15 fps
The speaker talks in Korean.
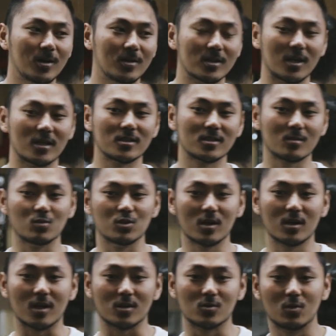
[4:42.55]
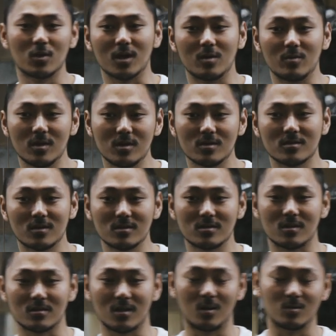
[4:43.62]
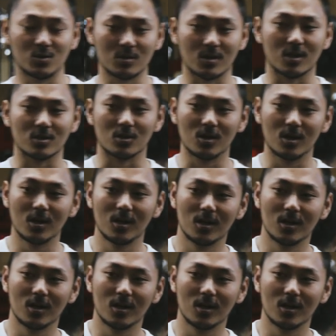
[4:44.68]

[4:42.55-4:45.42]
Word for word: 근데 사실상 무대를 같이 올라가면 사이즈가 다 엄청나죠.